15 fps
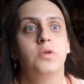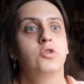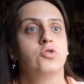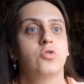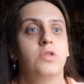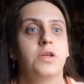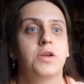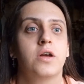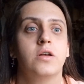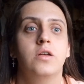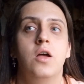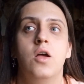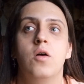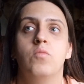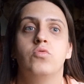пришел, наверное,
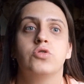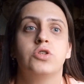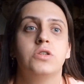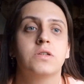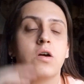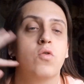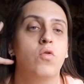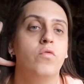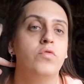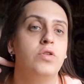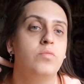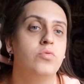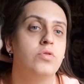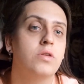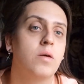может, из
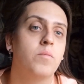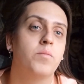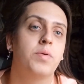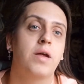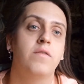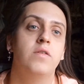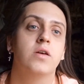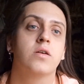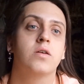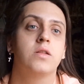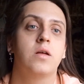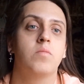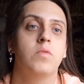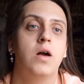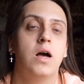какого-нибудь там проверка,
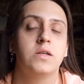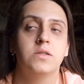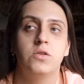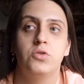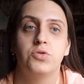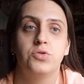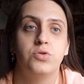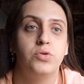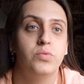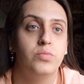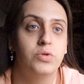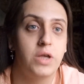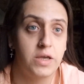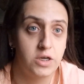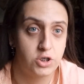там, газа или
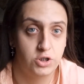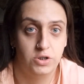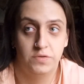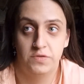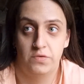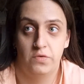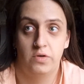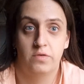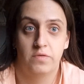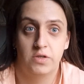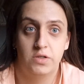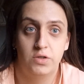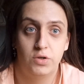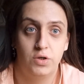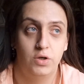что-нибудь, а я же не в своей
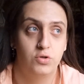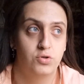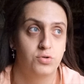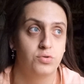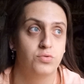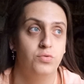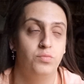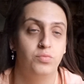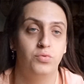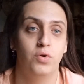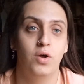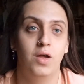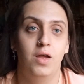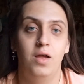квартире, я еще что тут буду.